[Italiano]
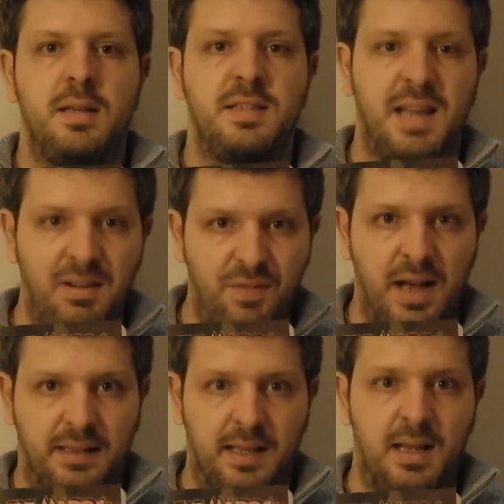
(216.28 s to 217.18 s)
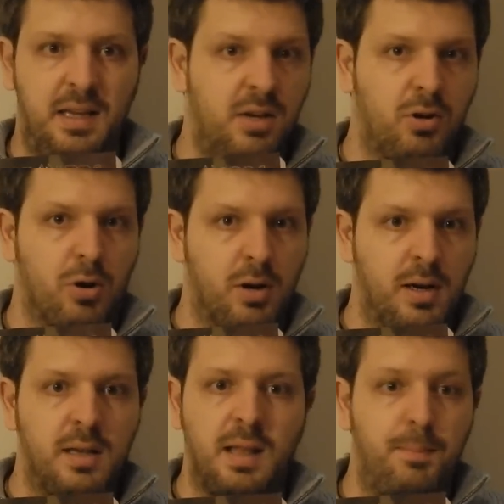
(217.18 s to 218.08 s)
Salvata in
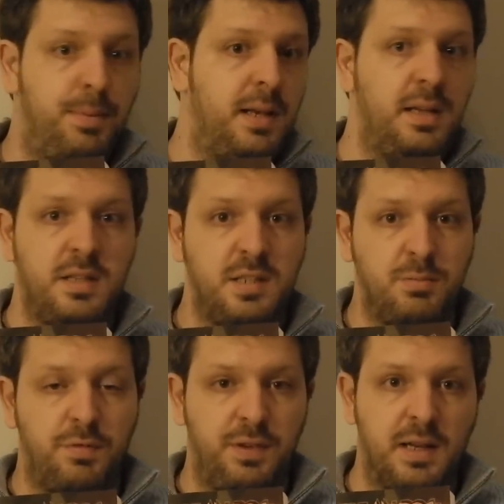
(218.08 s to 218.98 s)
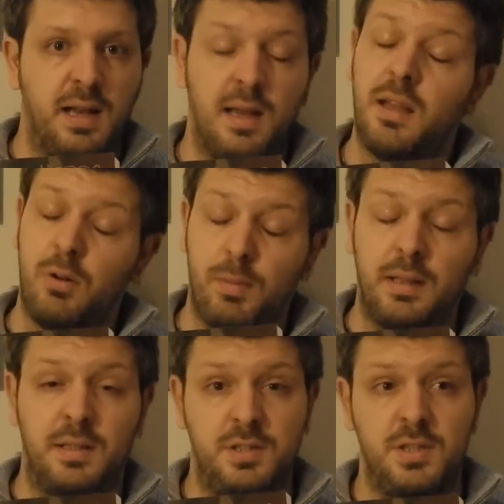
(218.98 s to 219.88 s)
corner dal bellissimo finale, anche
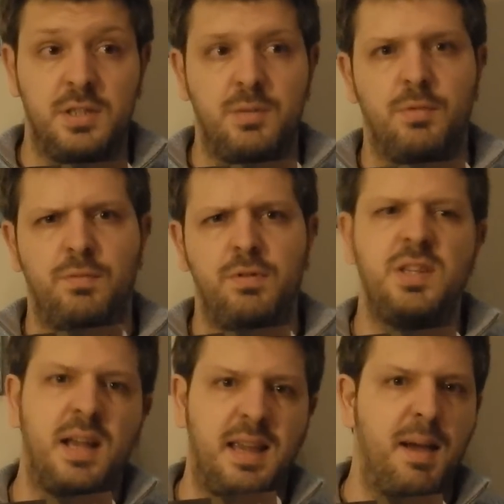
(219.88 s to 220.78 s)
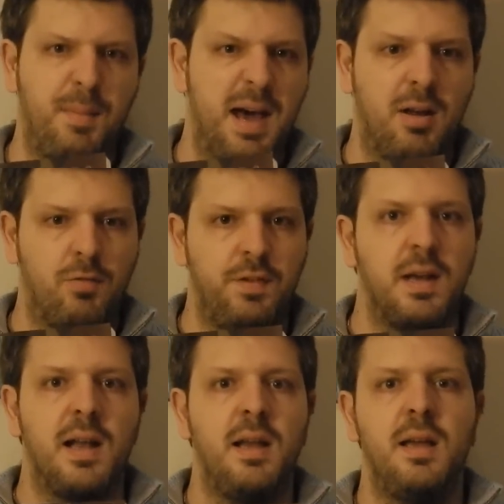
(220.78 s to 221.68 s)
romanticissimo, forse anche amaro
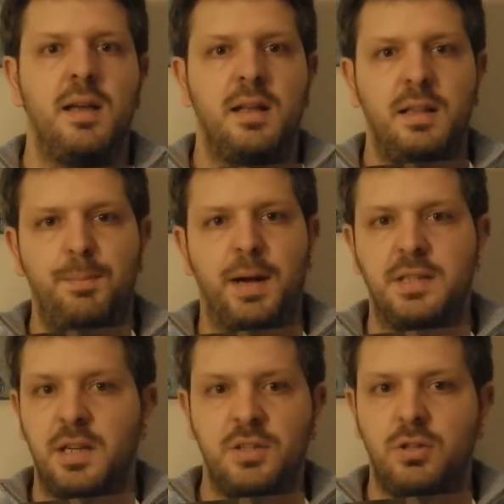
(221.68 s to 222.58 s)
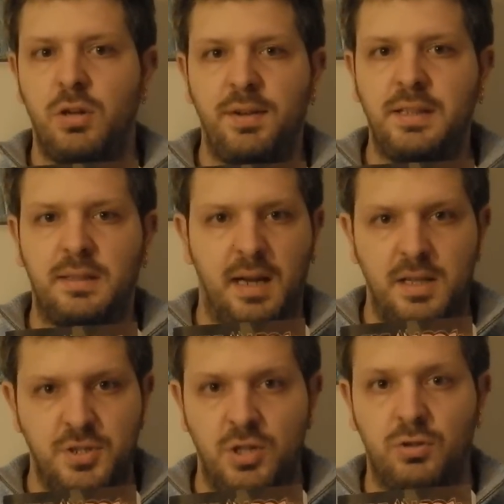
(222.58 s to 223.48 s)
finale, di pagina
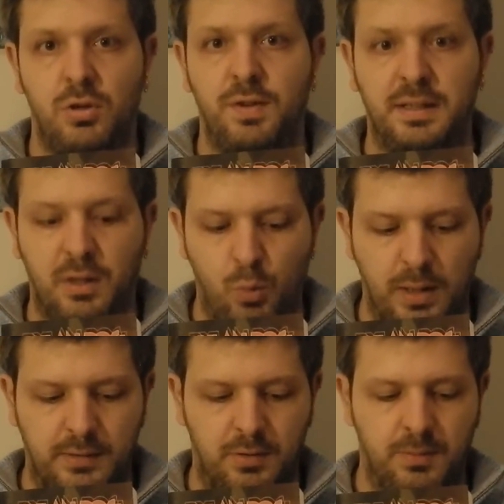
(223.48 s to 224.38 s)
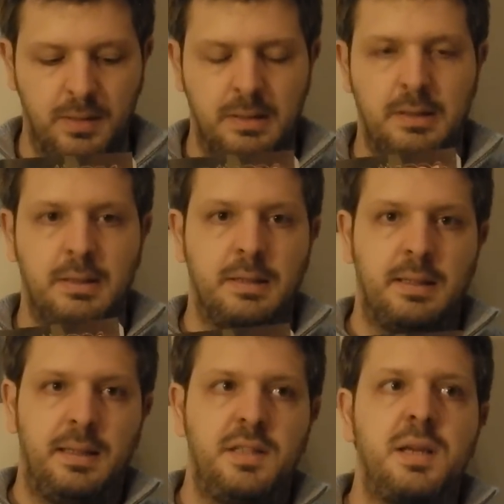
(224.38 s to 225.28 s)
193-194.
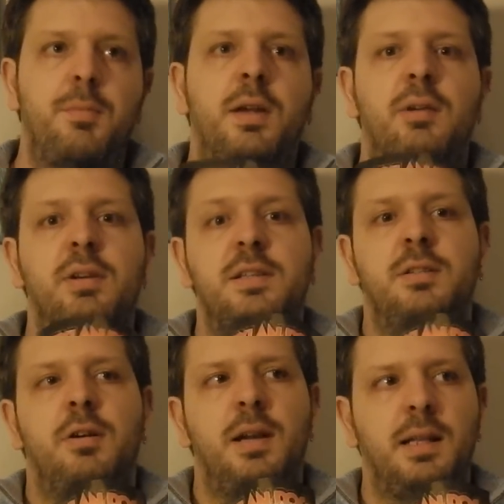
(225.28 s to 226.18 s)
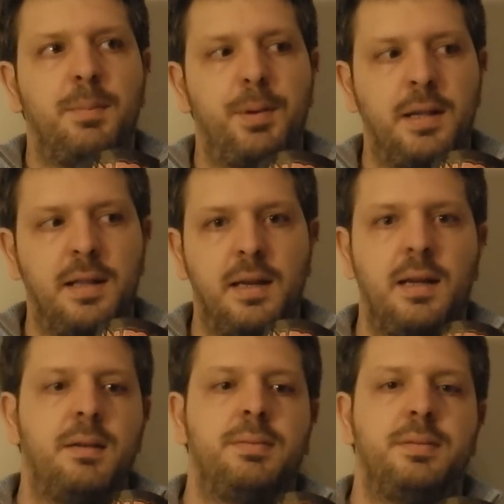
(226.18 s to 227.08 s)
Diciamo che è una storia da
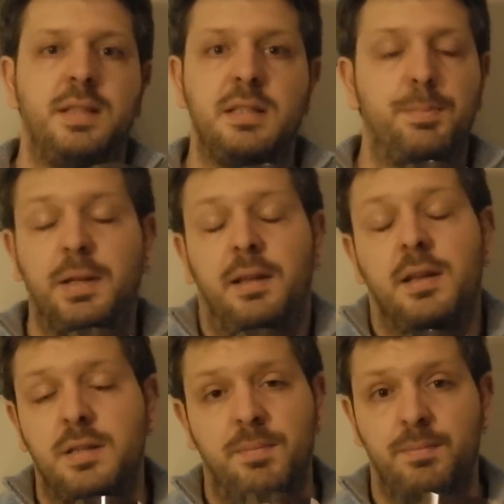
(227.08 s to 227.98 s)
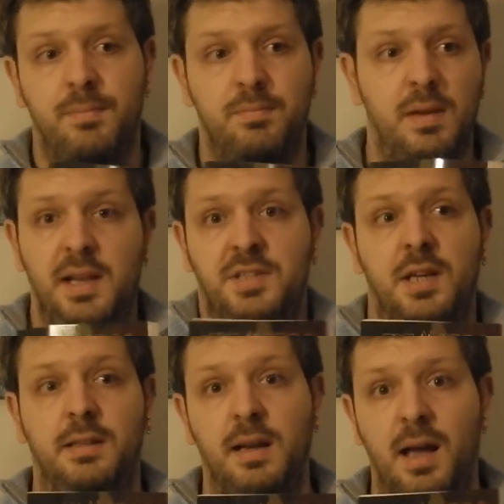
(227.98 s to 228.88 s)
prendere senza pretese.
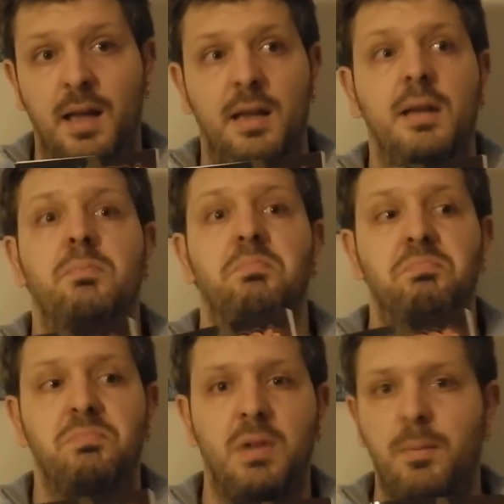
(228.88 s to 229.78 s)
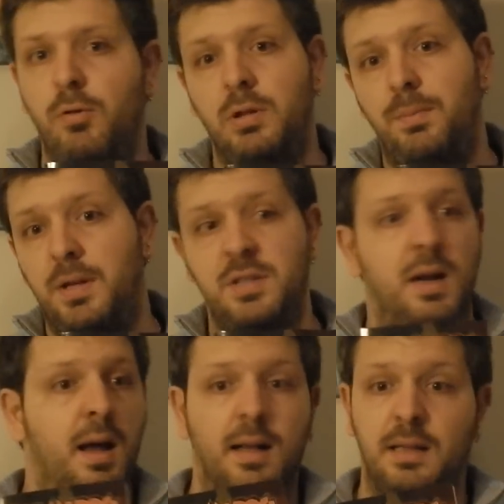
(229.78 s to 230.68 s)
Leggetela e a molti
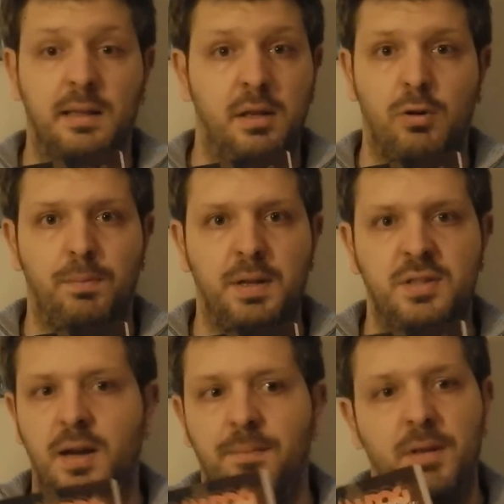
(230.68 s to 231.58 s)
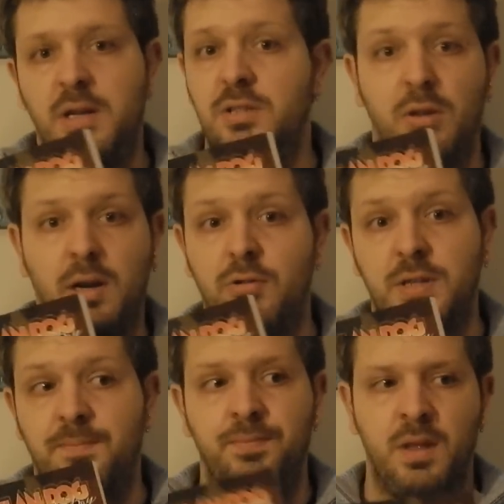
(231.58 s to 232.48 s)
piacerà, ad altri non piacerà. È una storia
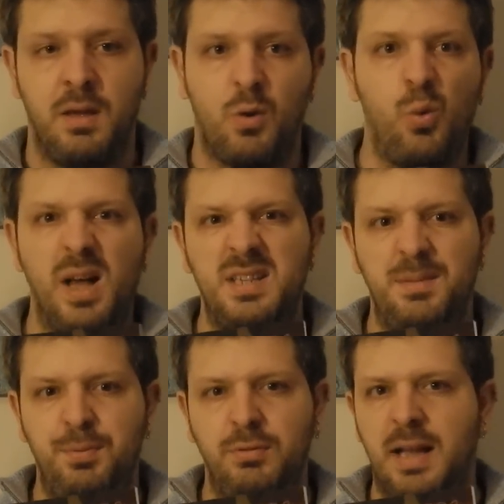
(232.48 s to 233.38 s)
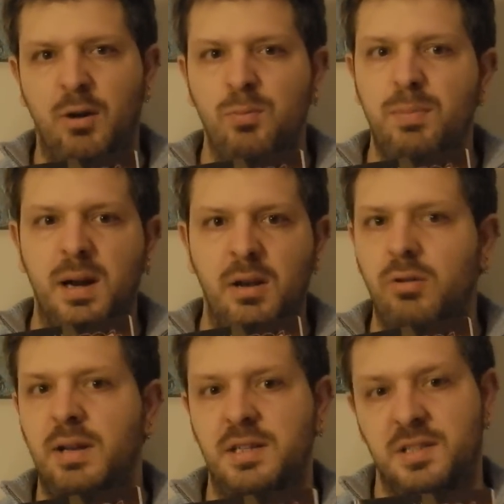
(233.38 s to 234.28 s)
così, quasi più da
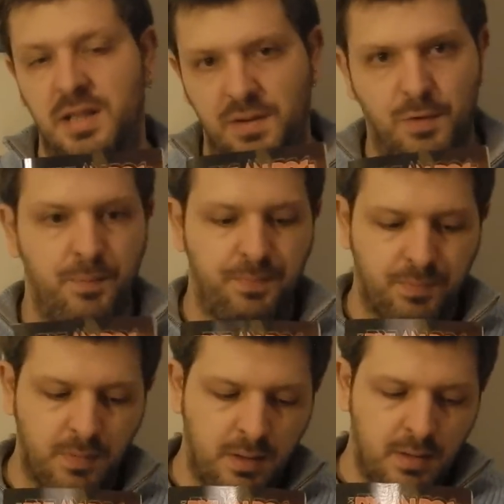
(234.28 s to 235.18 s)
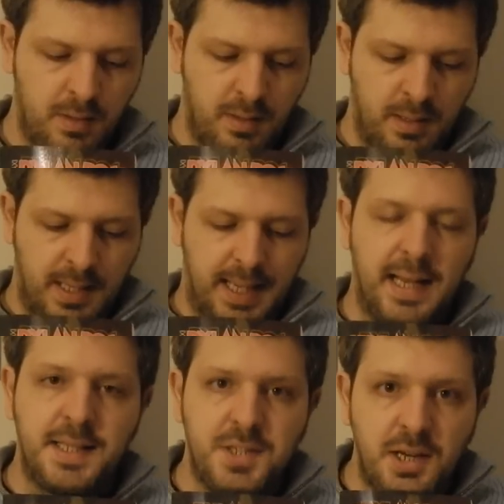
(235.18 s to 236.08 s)
ombrellone estivo.
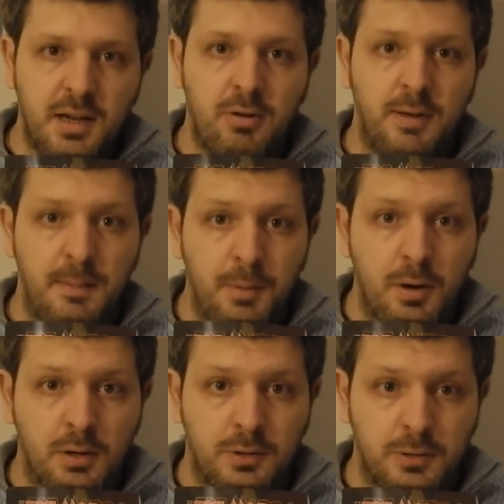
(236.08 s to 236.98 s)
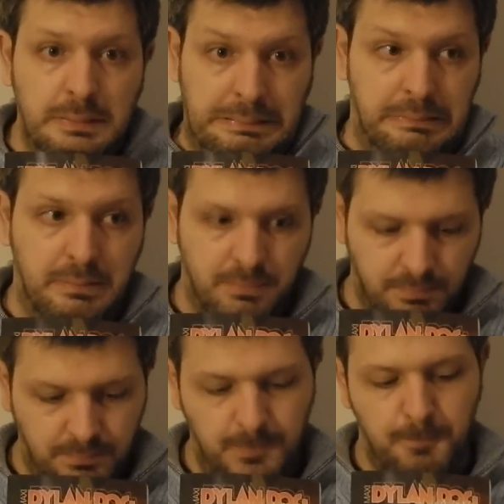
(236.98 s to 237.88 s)
A cena con il morto,
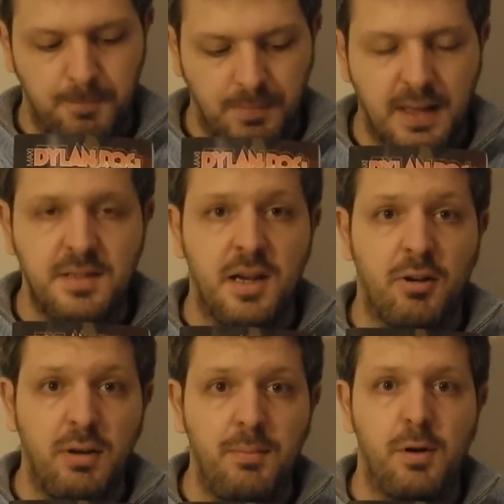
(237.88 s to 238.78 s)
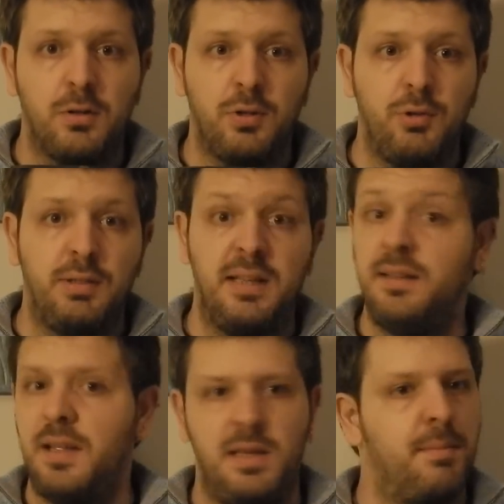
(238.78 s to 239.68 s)
a cena con il morto chiude
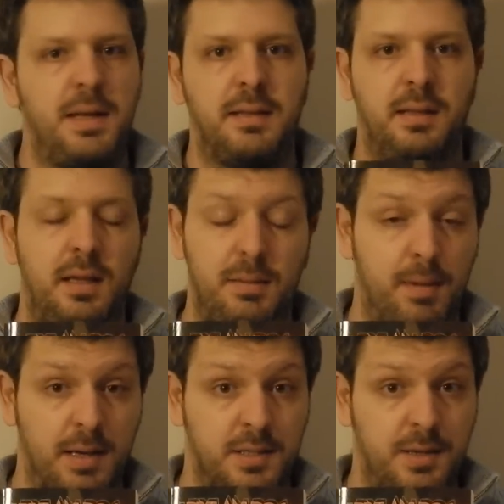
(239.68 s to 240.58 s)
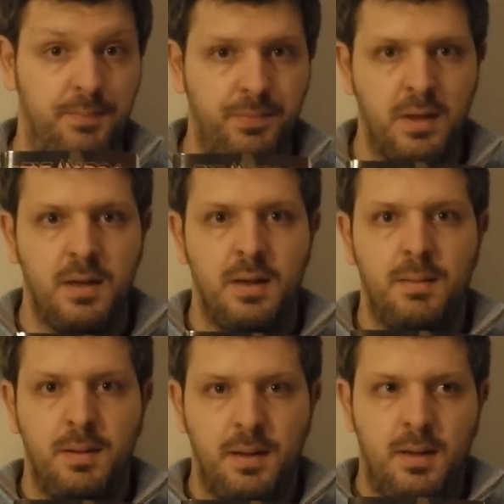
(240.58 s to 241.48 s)
indegnamente il massimo.
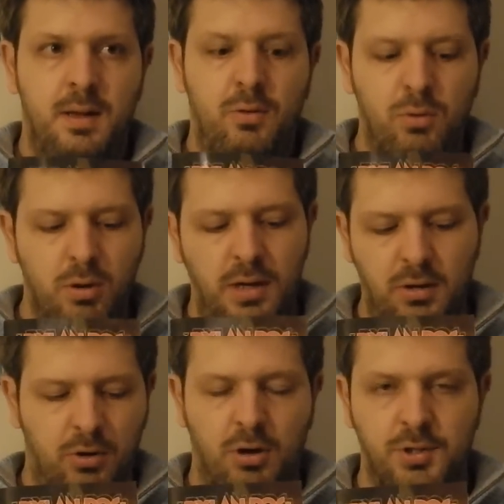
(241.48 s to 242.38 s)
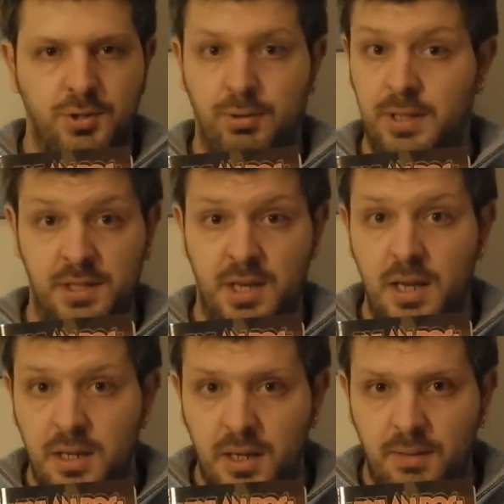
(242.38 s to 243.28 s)
Ugolino Cosso i
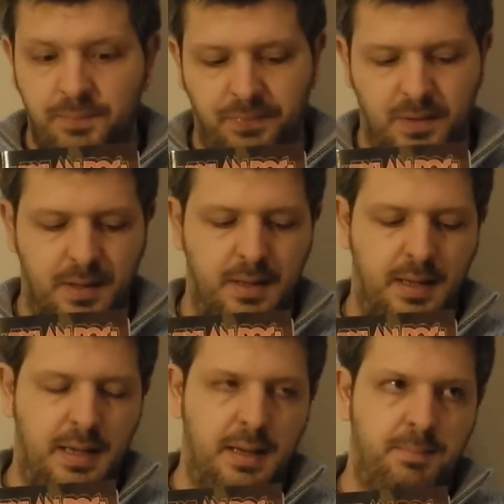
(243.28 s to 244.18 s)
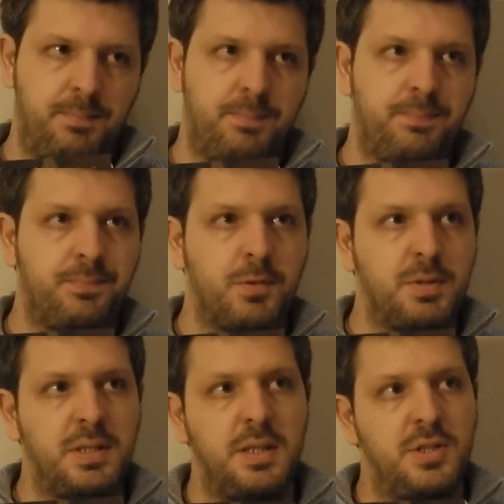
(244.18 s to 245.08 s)
disegni, ehm, come si